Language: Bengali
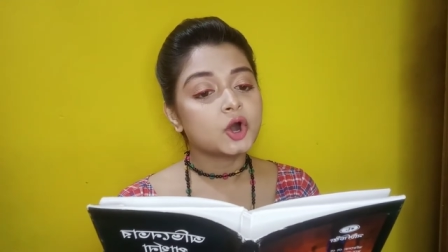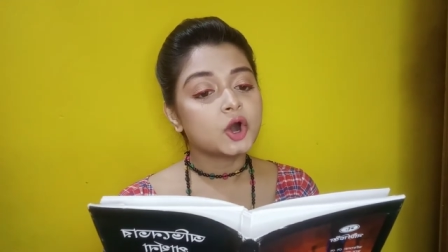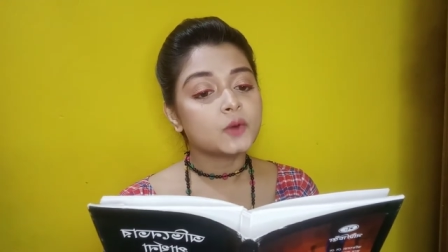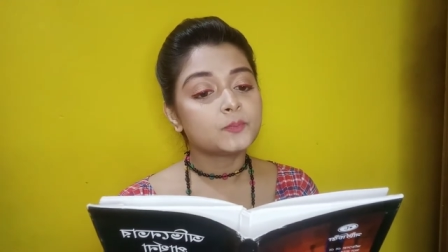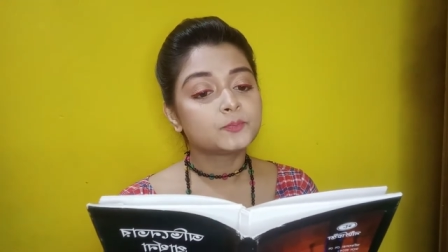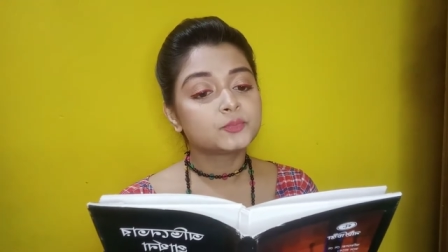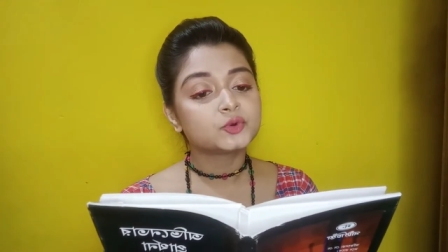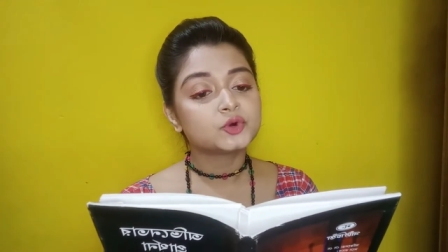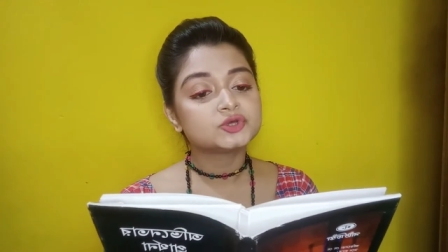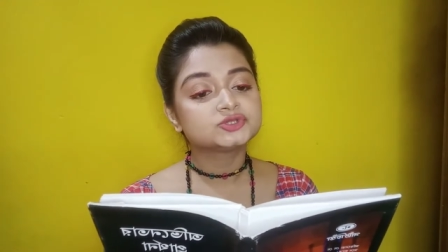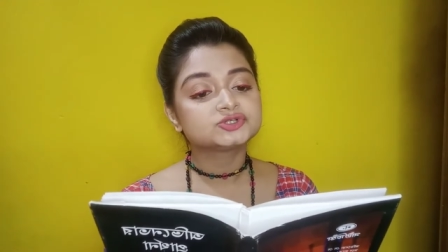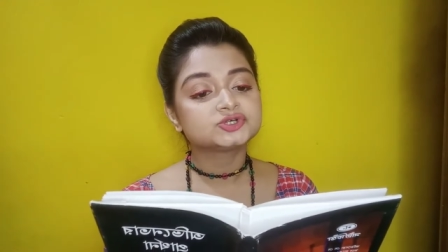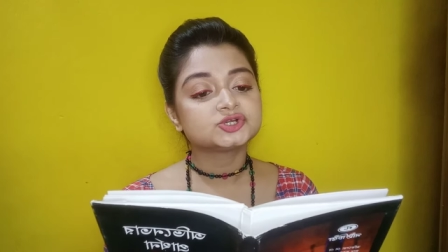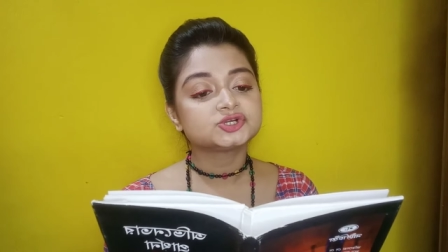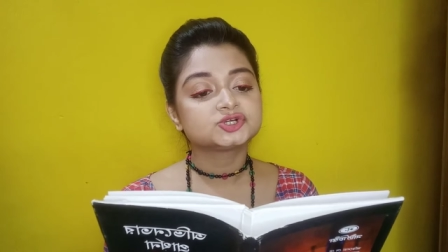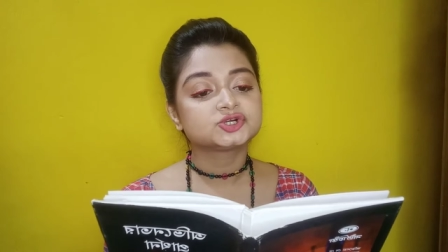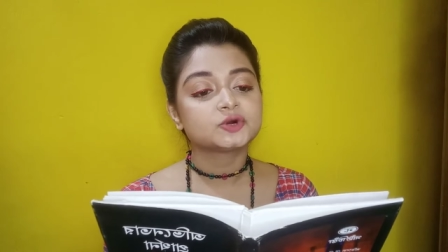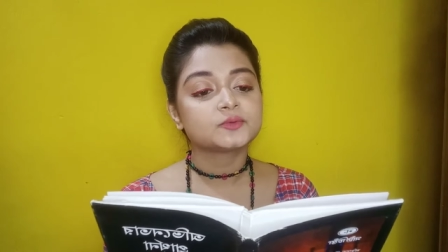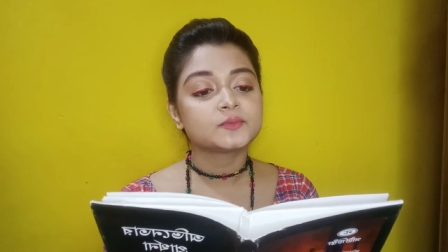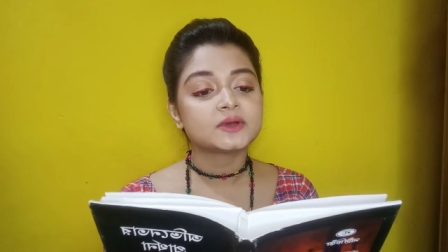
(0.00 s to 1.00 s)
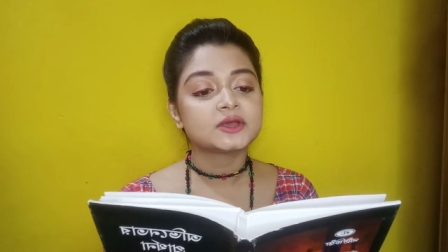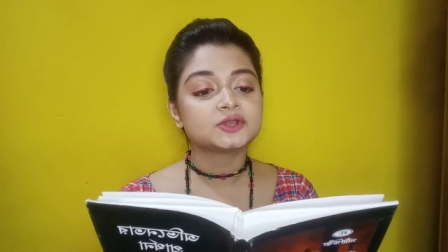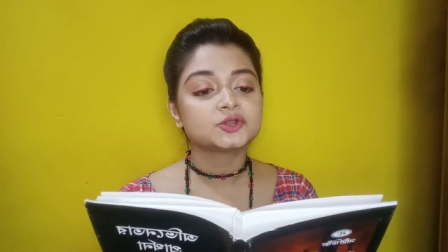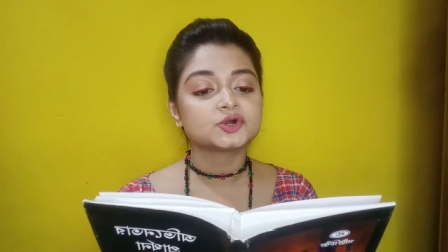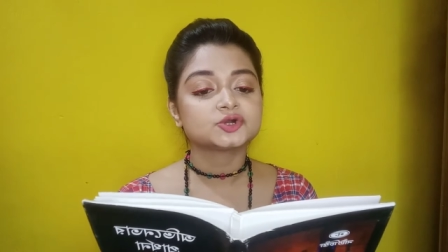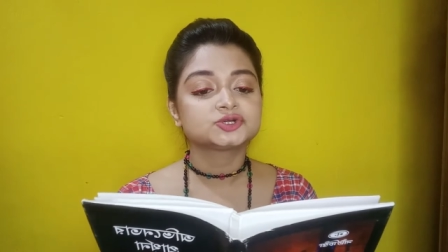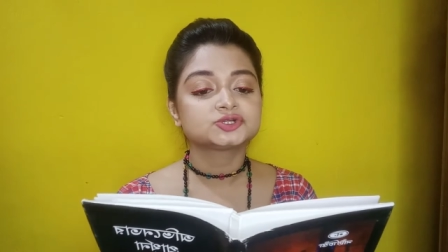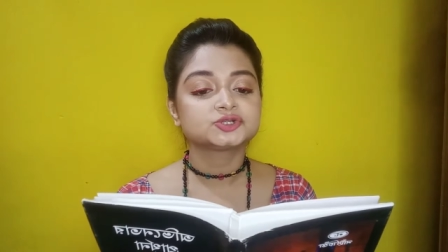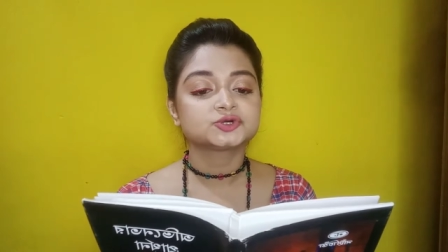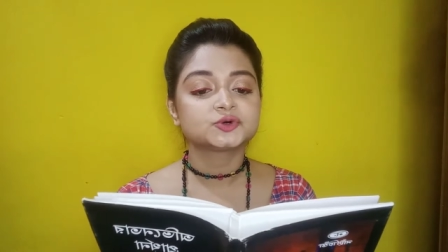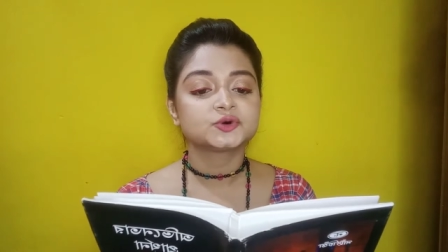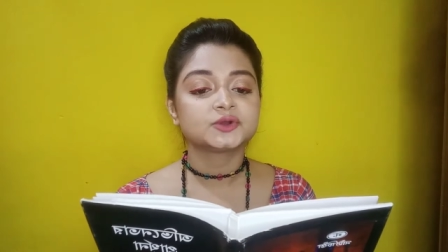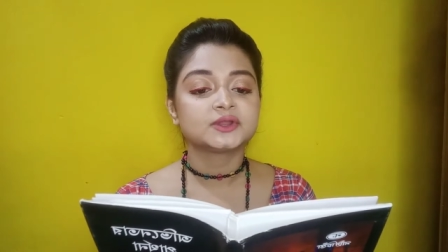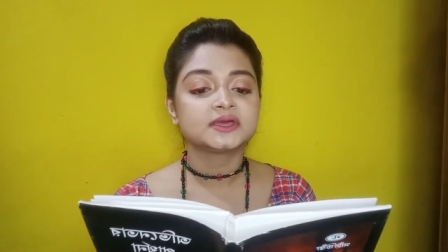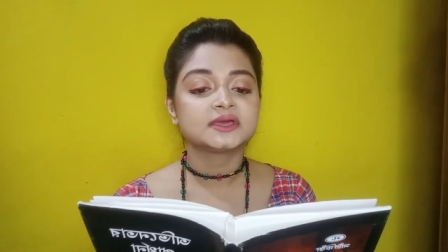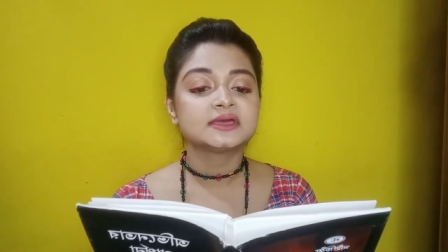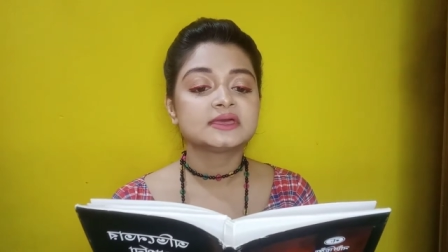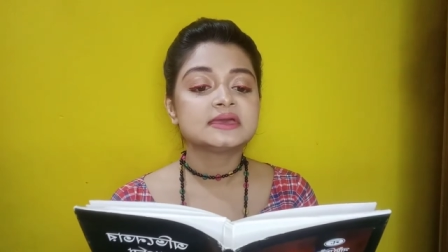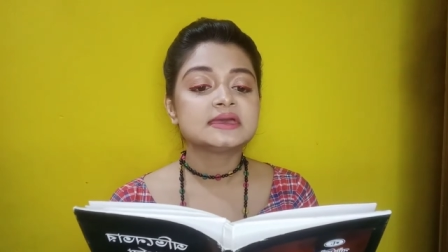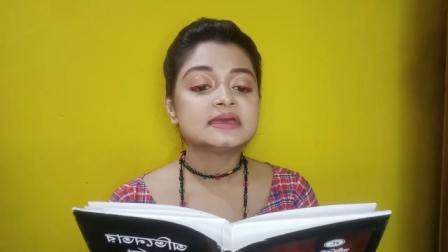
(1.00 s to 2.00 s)
অপ্রয়োজনে সময় নষ্ট করে
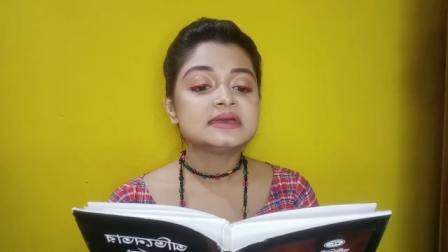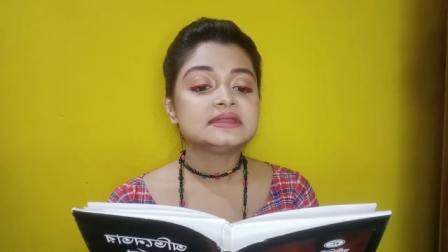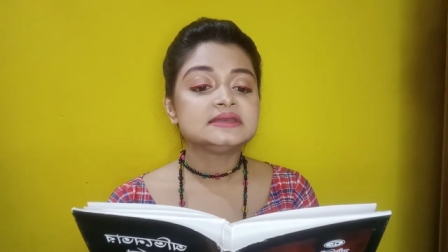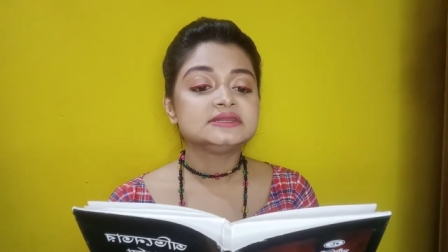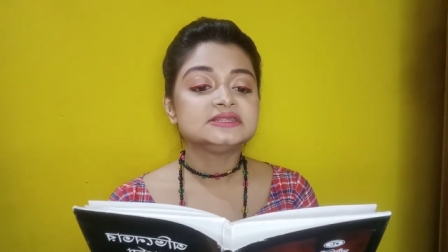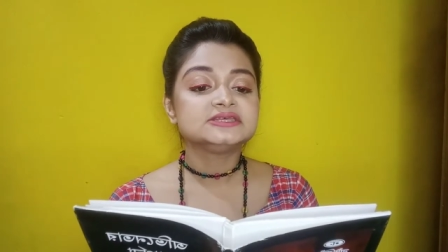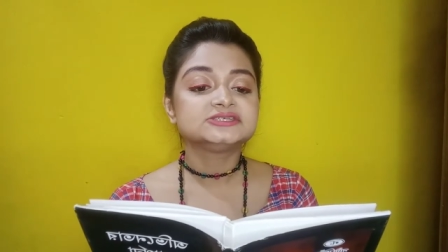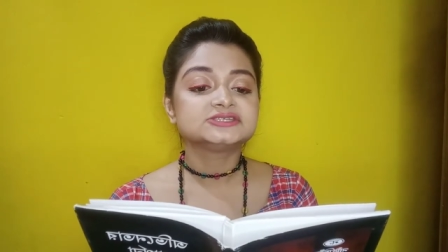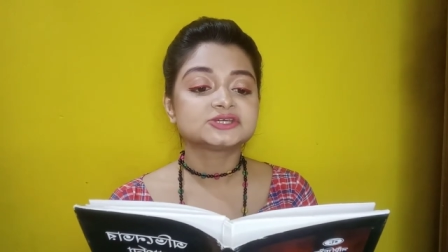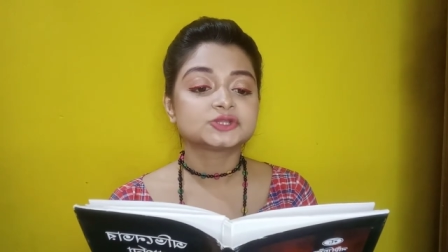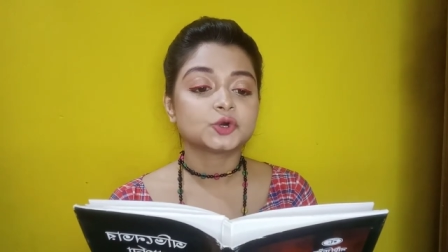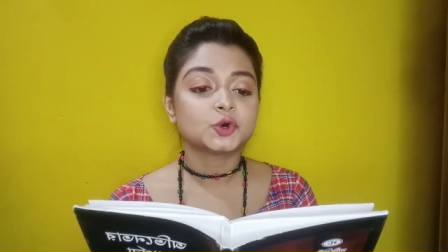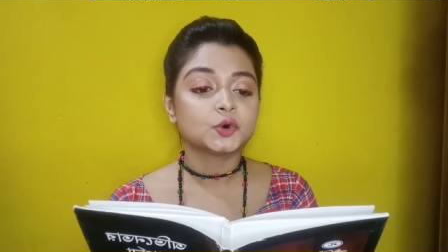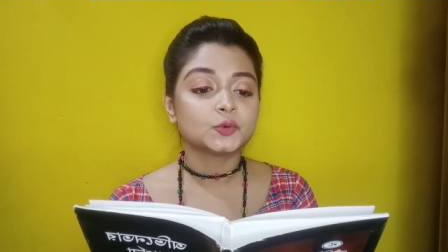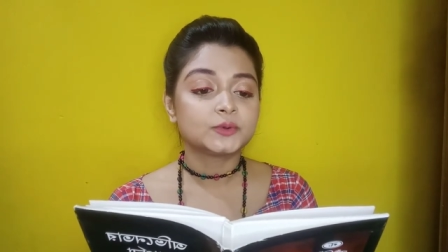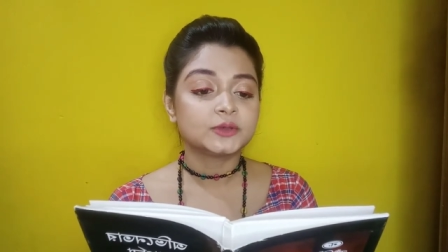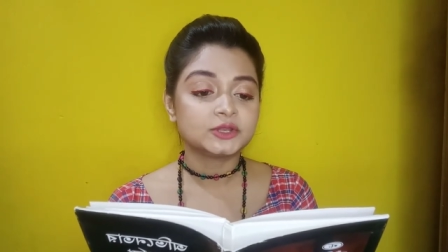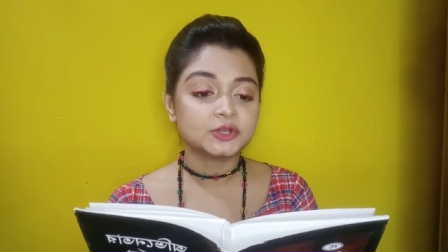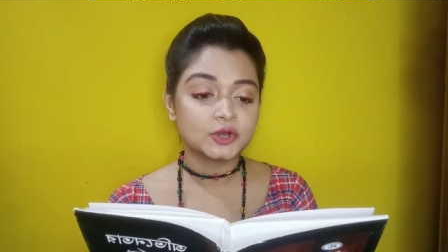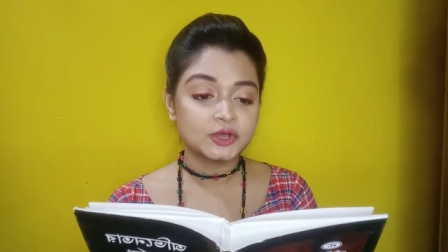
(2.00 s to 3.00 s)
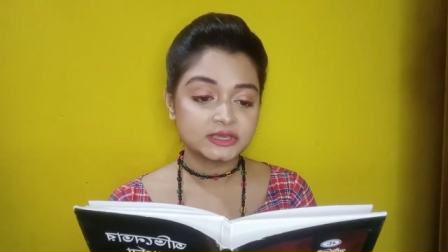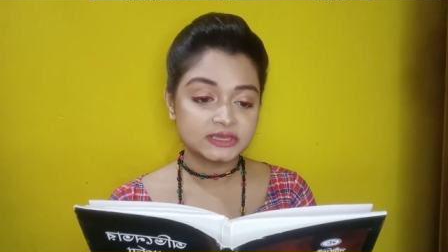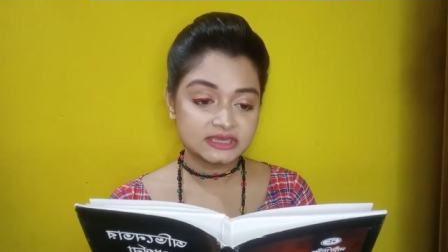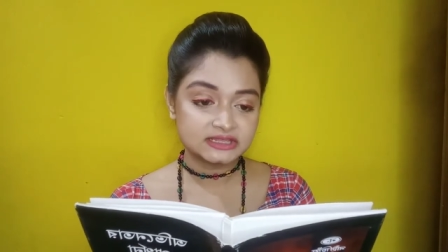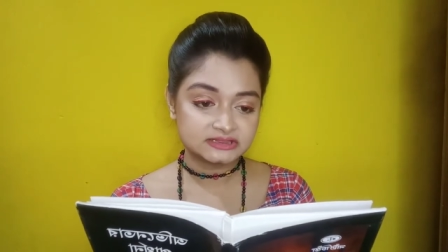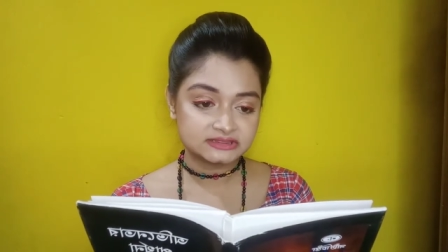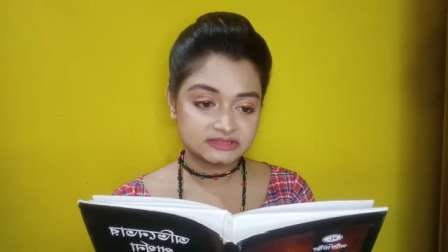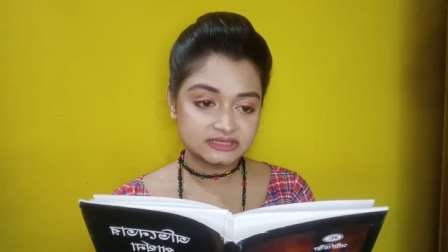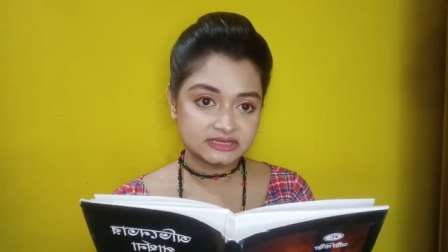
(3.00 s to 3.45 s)
নিজের অভিনয়কে